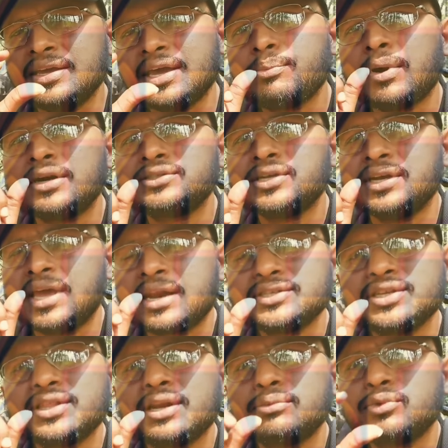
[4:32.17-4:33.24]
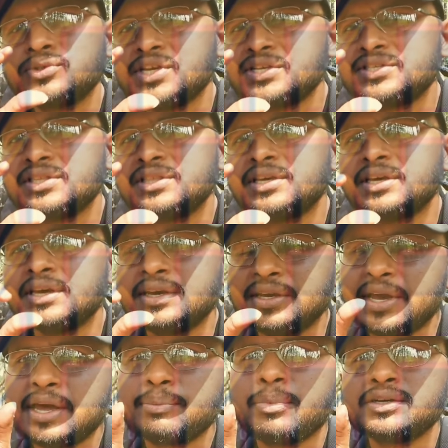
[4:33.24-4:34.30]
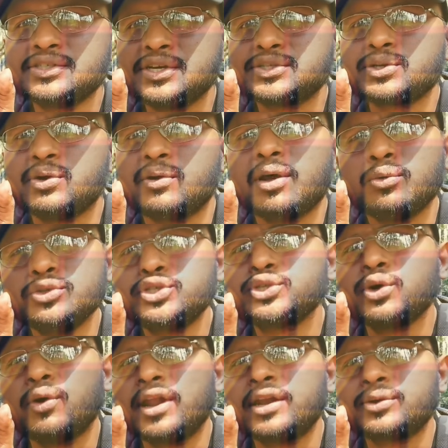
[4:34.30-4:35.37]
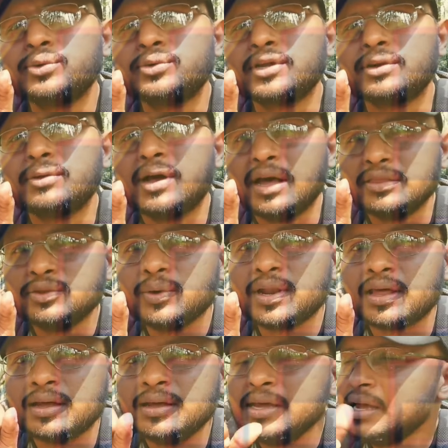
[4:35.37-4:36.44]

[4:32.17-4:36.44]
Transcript: ఏర్పాటు ఎర్రచందనంతో చేసింది ఏర్పాటు చేసుకోవాలా ఉంచుకోవాలా అనుకుంటారు అందువల్ల